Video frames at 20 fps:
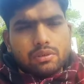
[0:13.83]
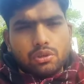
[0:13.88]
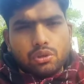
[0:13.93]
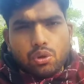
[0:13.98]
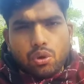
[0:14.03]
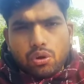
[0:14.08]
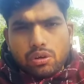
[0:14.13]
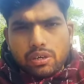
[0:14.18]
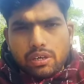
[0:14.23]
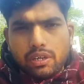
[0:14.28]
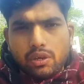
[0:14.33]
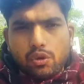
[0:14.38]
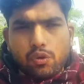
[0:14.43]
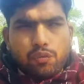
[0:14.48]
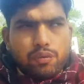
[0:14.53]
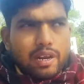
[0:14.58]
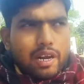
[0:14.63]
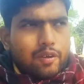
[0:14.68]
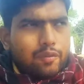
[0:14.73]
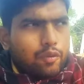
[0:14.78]
नोकनी और
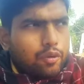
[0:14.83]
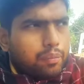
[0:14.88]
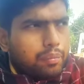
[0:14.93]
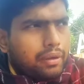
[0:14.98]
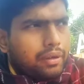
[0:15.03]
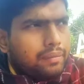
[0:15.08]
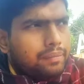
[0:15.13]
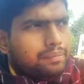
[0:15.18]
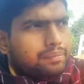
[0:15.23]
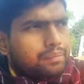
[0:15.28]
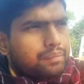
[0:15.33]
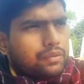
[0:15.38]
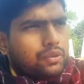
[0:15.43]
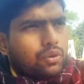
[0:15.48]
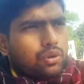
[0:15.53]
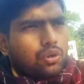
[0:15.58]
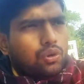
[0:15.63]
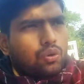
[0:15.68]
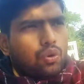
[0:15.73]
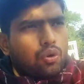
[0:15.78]
फ्लैट फुट पे
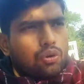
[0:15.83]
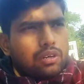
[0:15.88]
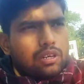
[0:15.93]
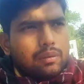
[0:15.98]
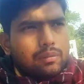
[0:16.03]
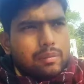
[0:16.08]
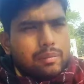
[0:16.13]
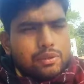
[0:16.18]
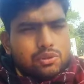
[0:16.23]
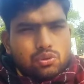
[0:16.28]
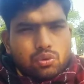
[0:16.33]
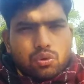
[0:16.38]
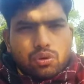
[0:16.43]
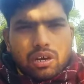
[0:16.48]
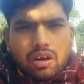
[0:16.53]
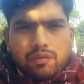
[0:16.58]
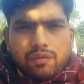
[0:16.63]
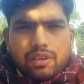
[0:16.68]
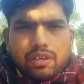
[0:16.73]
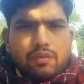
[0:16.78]
क्योंकि तो नोकनी में बच्चों को
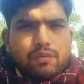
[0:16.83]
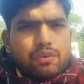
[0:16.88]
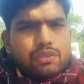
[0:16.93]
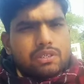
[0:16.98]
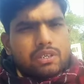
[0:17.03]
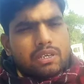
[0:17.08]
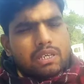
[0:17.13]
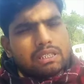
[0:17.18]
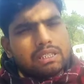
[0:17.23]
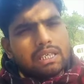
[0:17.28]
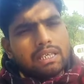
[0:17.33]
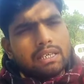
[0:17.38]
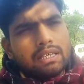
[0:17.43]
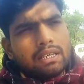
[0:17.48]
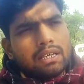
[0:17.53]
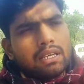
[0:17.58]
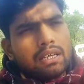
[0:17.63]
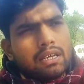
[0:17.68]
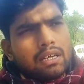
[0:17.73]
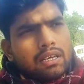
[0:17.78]
काफ़ी कन्फ्यूजन रहता
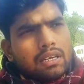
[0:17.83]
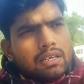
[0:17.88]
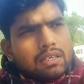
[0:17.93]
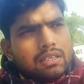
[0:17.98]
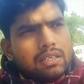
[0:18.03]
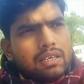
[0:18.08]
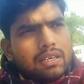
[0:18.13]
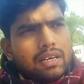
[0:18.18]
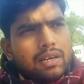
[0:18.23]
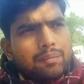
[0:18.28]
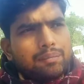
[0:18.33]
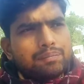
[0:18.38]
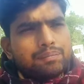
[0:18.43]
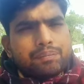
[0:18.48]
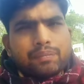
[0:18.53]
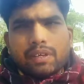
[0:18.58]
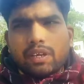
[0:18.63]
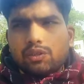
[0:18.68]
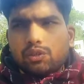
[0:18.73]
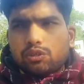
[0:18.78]
है ठीक है
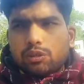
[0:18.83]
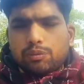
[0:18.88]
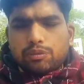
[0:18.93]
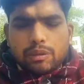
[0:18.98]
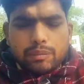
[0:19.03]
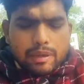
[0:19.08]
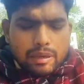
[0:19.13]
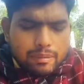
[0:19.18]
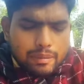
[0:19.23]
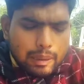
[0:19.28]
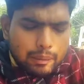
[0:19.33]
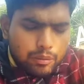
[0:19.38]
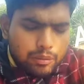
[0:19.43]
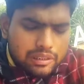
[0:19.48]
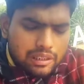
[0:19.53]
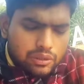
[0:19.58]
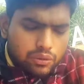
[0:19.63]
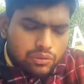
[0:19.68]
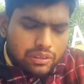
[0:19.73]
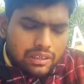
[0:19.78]
तो सबसे पहले मैं आपको
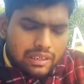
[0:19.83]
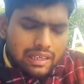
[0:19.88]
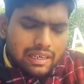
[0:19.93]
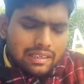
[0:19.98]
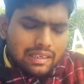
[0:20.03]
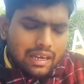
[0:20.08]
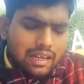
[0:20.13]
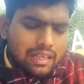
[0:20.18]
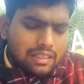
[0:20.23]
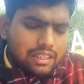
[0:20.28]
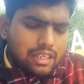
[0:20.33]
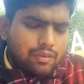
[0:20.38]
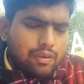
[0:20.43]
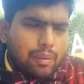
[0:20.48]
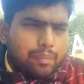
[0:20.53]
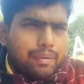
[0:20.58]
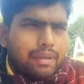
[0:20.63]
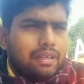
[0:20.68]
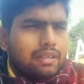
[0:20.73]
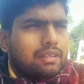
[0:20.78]
बताता हूँ डिटेल क्या रहती है वहाँ
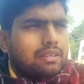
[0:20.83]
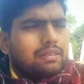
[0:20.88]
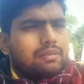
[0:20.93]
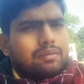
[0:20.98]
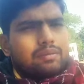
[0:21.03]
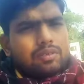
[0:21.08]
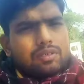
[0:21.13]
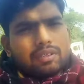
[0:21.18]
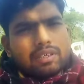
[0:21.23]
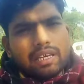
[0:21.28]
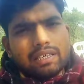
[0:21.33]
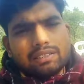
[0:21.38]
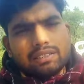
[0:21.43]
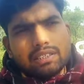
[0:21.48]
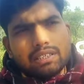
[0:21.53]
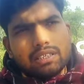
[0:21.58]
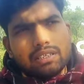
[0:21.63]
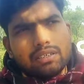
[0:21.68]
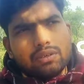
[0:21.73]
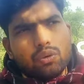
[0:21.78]
पर
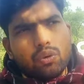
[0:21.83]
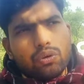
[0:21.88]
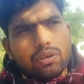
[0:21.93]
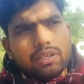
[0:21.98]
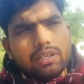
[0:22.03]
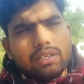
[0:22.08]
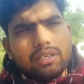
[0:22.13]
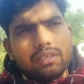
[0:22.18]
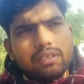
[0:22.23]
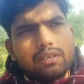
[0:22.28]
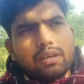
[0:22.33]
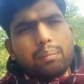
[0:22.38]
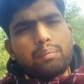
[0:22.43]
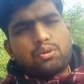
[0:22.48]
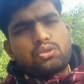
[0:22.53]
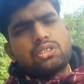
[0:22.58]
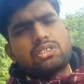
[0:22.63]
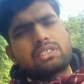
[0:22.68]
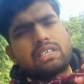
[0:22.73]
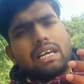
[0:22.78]
कैसे नोकनी का
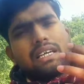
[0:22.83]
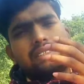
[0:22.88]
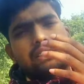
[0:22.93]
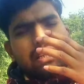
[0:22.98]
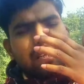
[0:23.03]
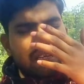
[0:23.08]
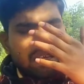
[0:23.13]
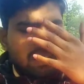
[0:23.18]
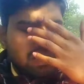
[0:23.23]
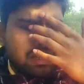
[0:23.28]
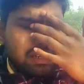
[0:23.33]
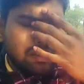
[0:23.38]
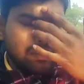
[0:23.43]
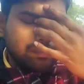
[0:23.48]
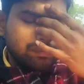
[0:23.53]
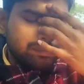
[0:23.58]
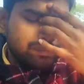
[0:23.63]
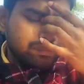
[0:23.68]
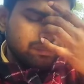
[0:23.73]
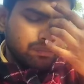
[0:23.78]
प्रोसेस क्या है चेक करने का
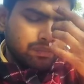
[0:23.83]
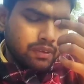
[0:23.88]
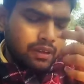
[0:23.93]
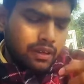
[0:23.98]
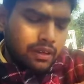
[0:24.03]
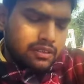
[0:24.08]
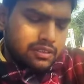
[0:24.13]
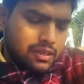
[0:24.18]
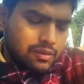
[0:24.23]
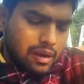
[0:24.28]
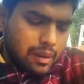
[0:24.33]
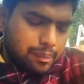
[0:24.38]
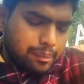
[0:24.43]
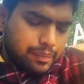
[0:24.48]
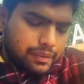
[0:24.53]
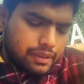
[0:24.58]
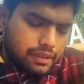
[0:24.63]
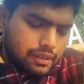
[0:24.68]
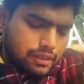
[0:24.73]
जब आप